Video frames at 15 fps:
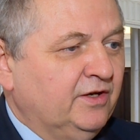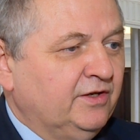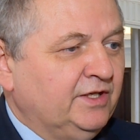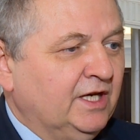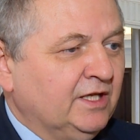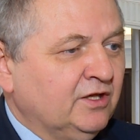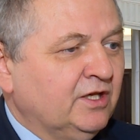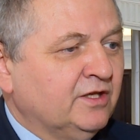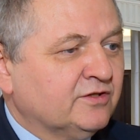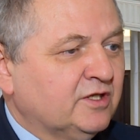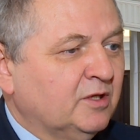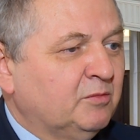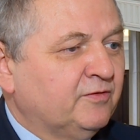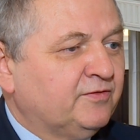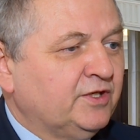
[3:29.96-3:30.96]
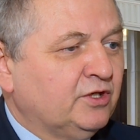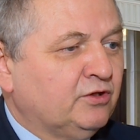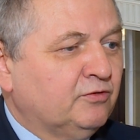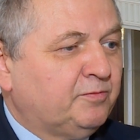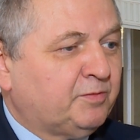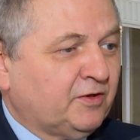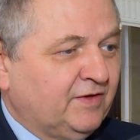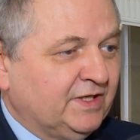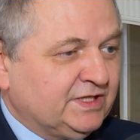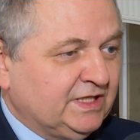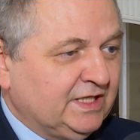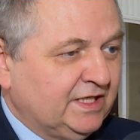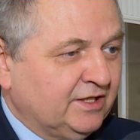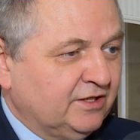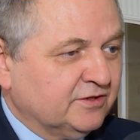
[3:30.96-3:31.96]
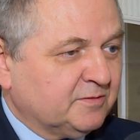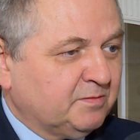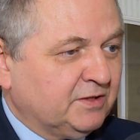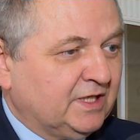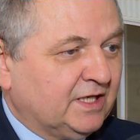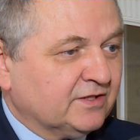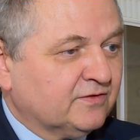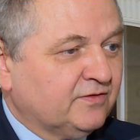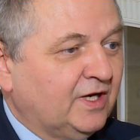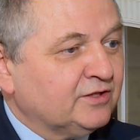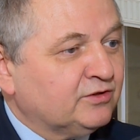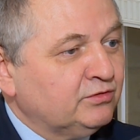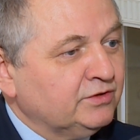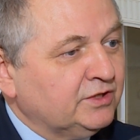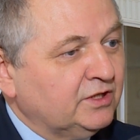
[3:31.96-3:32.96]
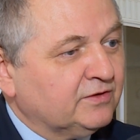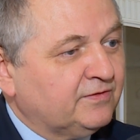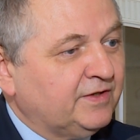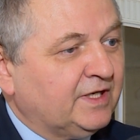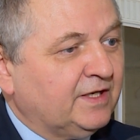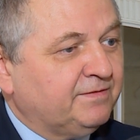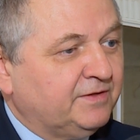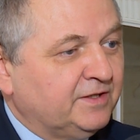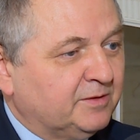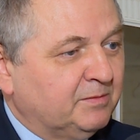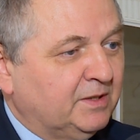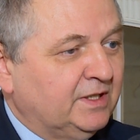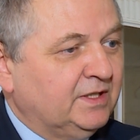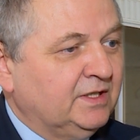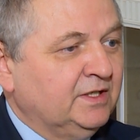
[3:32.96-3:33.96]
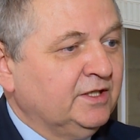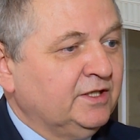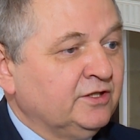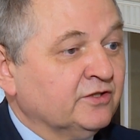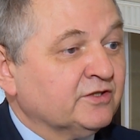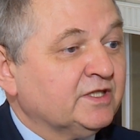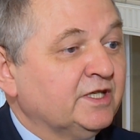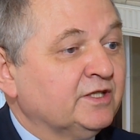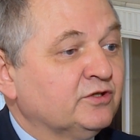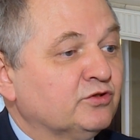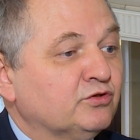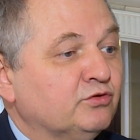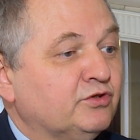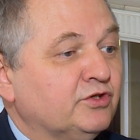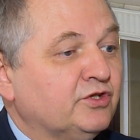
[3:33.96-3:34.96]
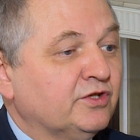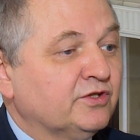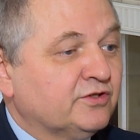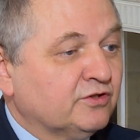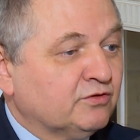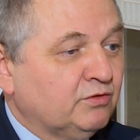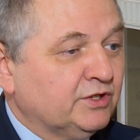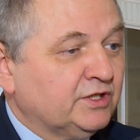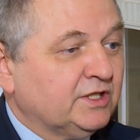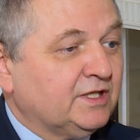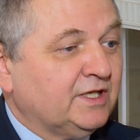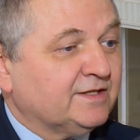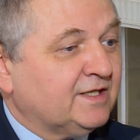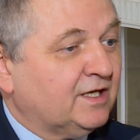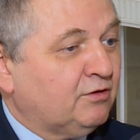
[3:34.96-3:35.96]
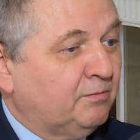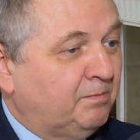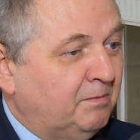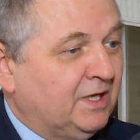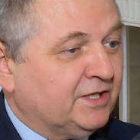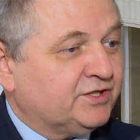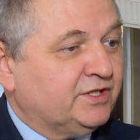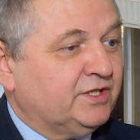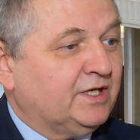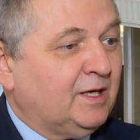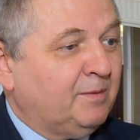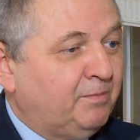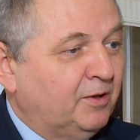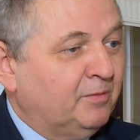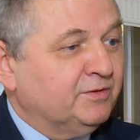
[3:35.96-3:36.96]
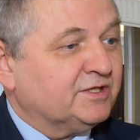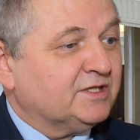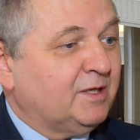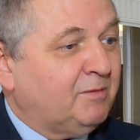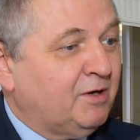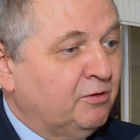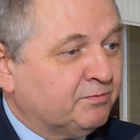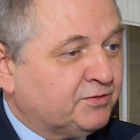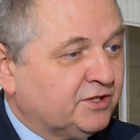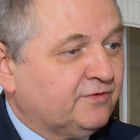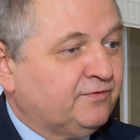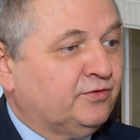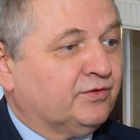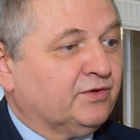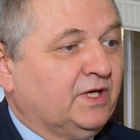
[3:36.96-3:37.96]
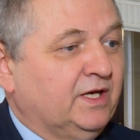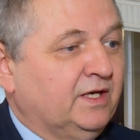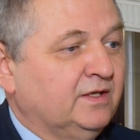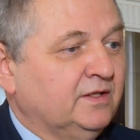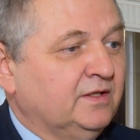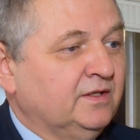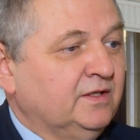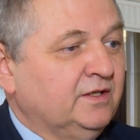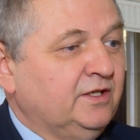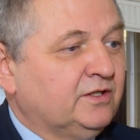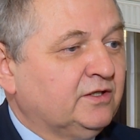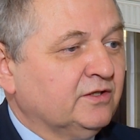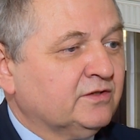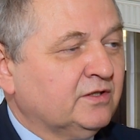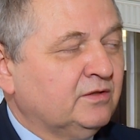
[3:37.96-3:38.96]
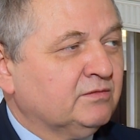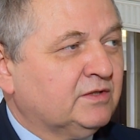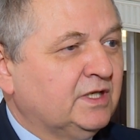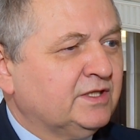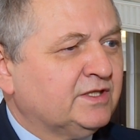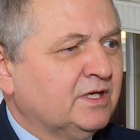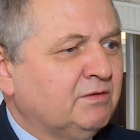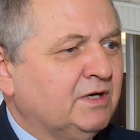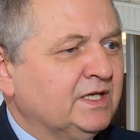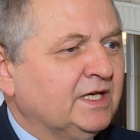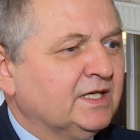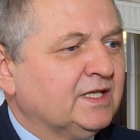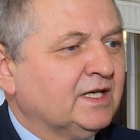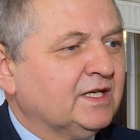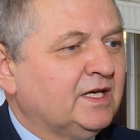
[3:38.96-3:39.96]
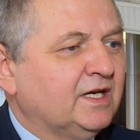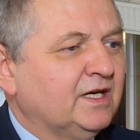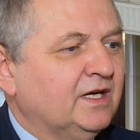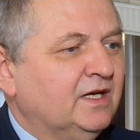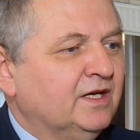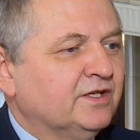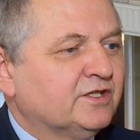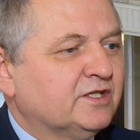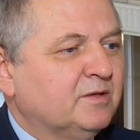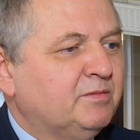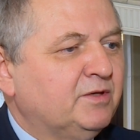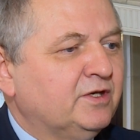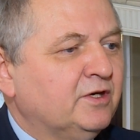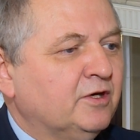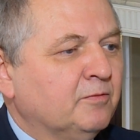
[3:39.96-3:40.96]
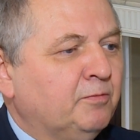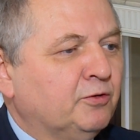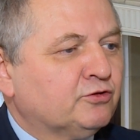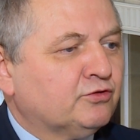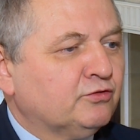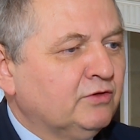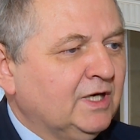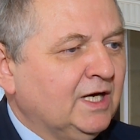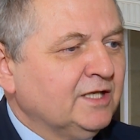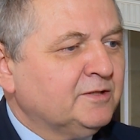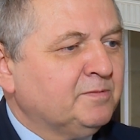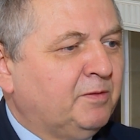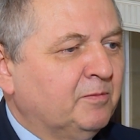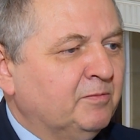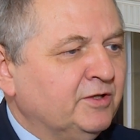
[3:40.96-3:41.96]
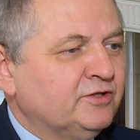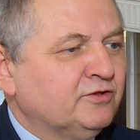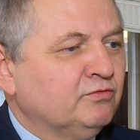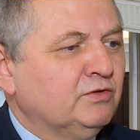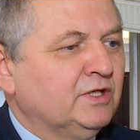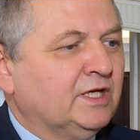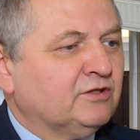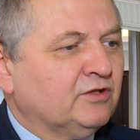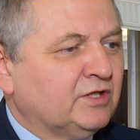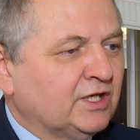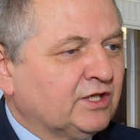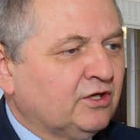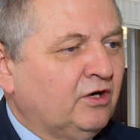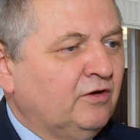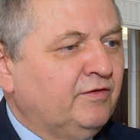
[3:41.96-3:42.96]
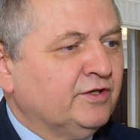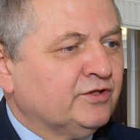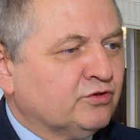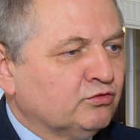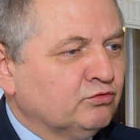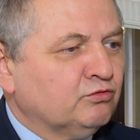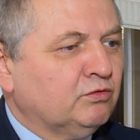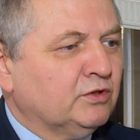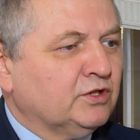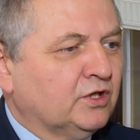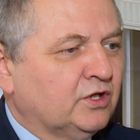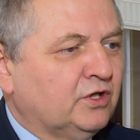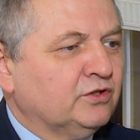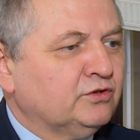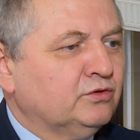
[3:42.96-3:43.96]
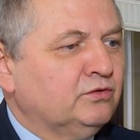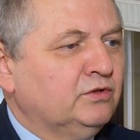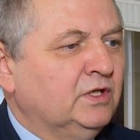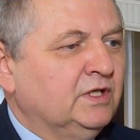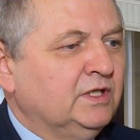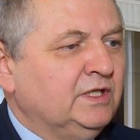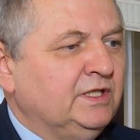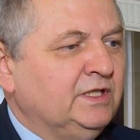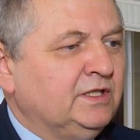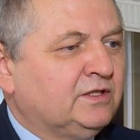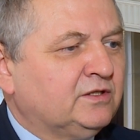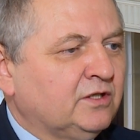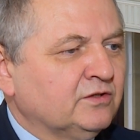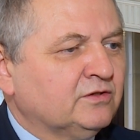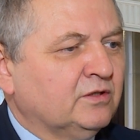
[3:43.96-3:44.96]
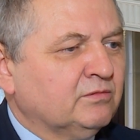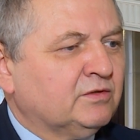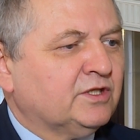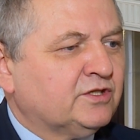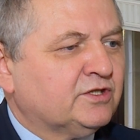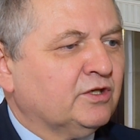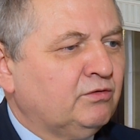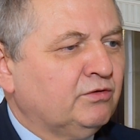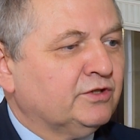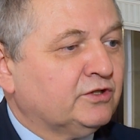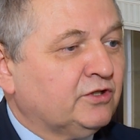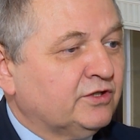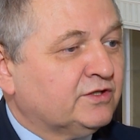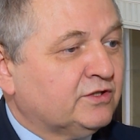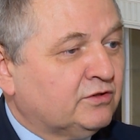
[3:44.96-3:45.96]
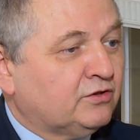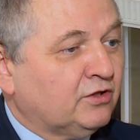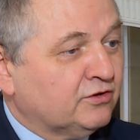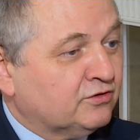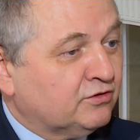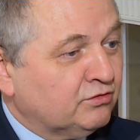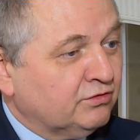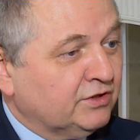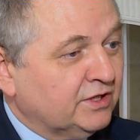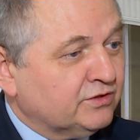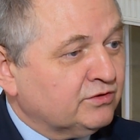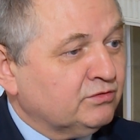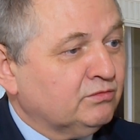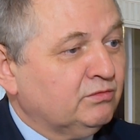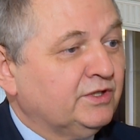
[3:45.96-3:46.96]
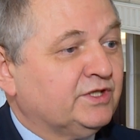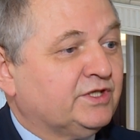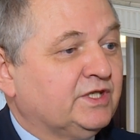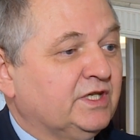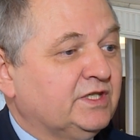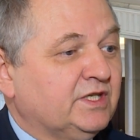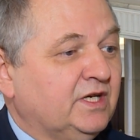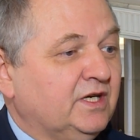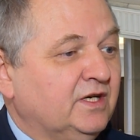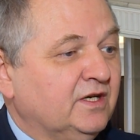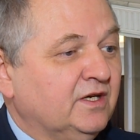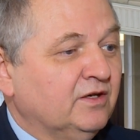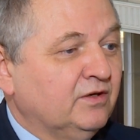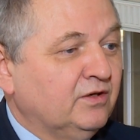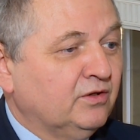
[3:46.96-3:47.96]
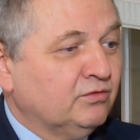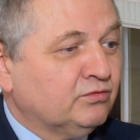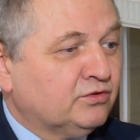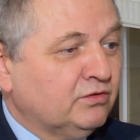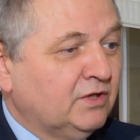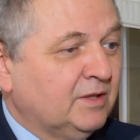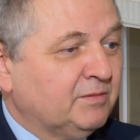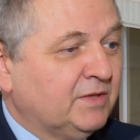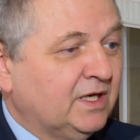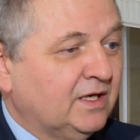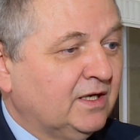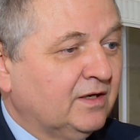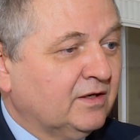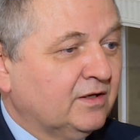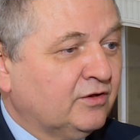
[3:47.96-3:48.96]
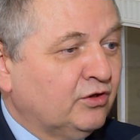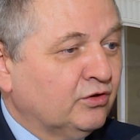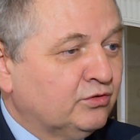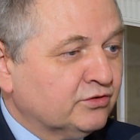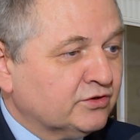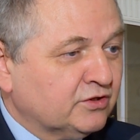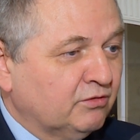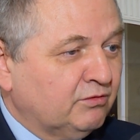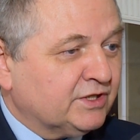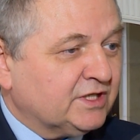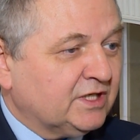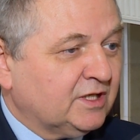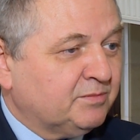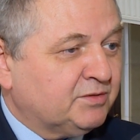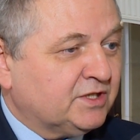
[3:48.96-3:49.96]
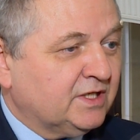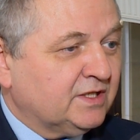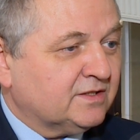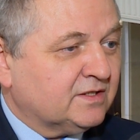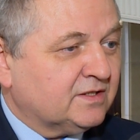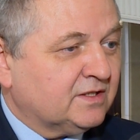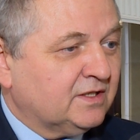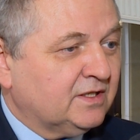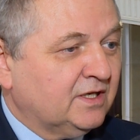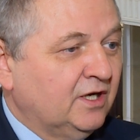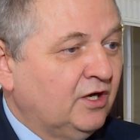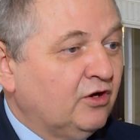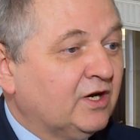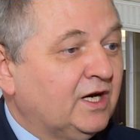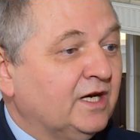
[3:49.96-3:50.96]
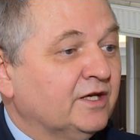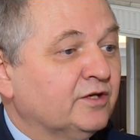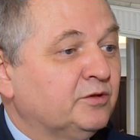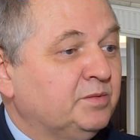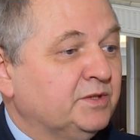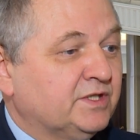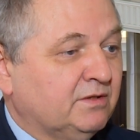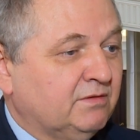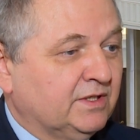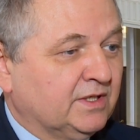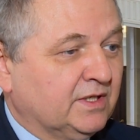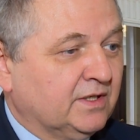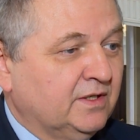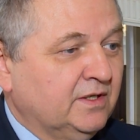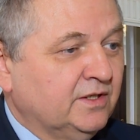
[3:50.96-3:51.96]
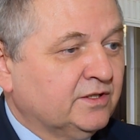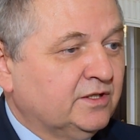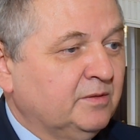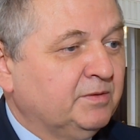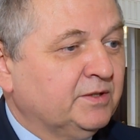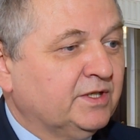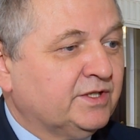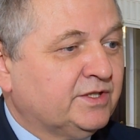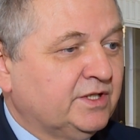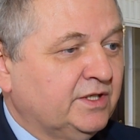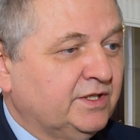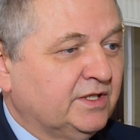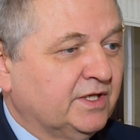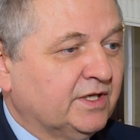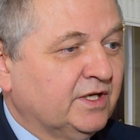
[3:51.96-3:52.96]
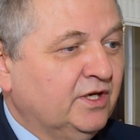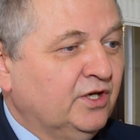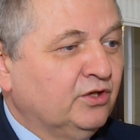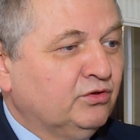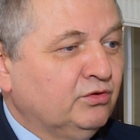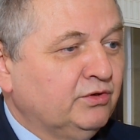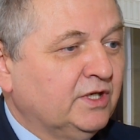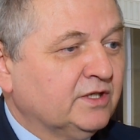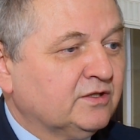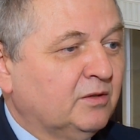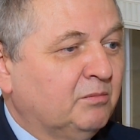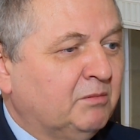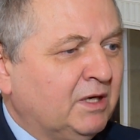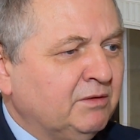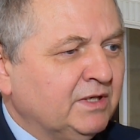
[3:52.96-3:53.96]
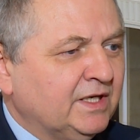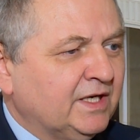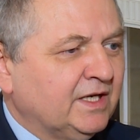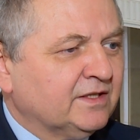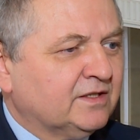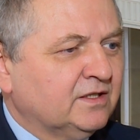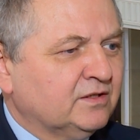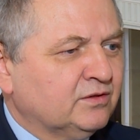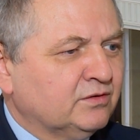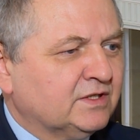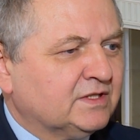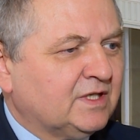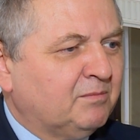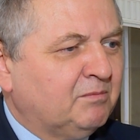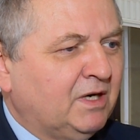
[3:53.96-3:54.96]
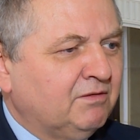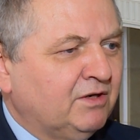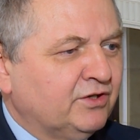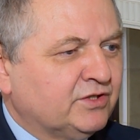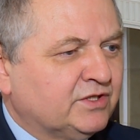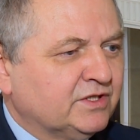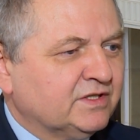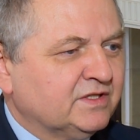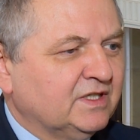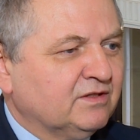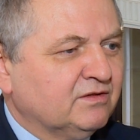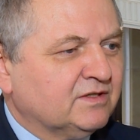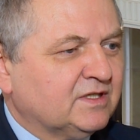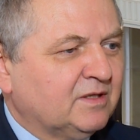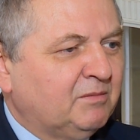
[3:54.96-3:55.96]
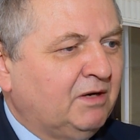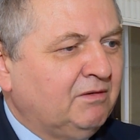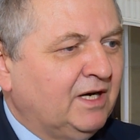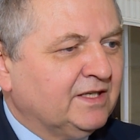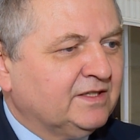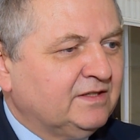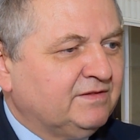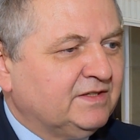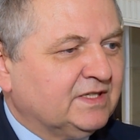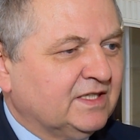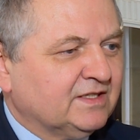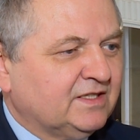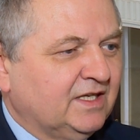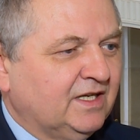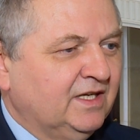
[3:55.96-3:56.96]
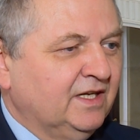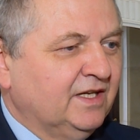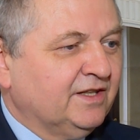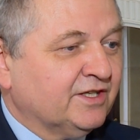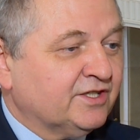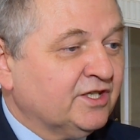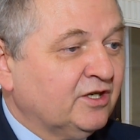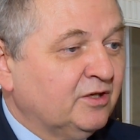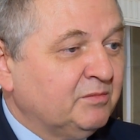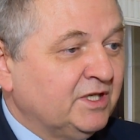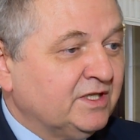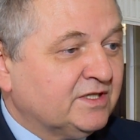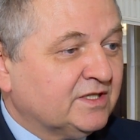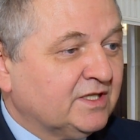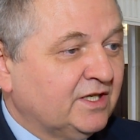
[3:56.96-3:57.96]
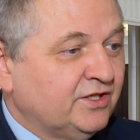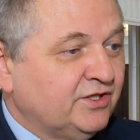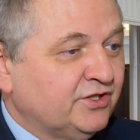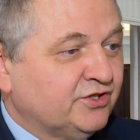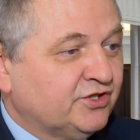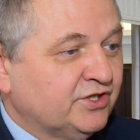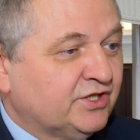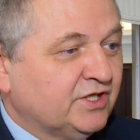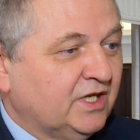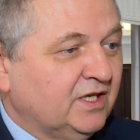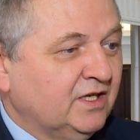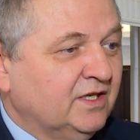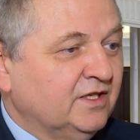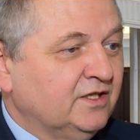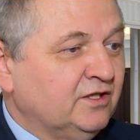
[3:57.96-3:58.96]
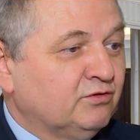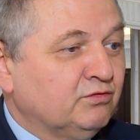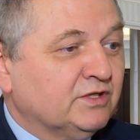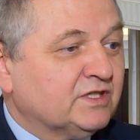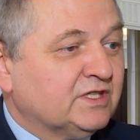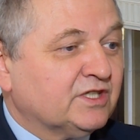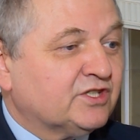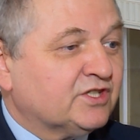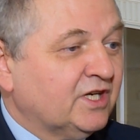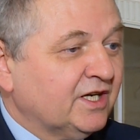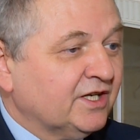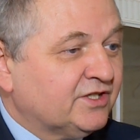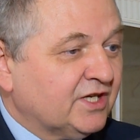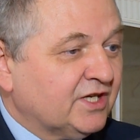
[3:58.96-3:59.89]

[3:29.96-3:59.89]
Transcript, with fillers: Jeden z domowników prowadzi dalej gospodarstwo, a drugi otwiera firmę i dostaje do 100 tysięcy złotych na zakup maszyn, na pomysł, na małą przetwórnię. I to są te działania takie, żeby poszukać pomysłu na dodatkowe źródło dochodu i to są te szczególne, to jest, to jest drugie źródło i trzecie y, uczulam na konkursy ogłaszane przez y, lokalne grupy działania, czyli podejście lider. Tu jest, są małe granty, to jest ta mała ojczyzna, to jest ta mała aktywizacja naszego miejsca i życia i tu jest też szereg